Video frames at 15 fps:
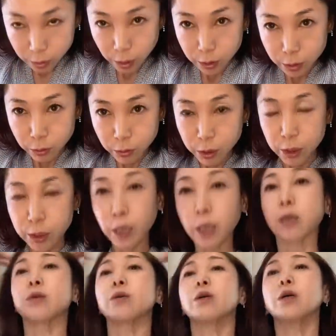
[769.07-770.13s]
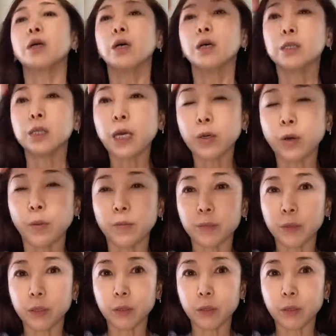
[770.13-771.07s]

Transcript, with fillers: ライドをしてあげる最後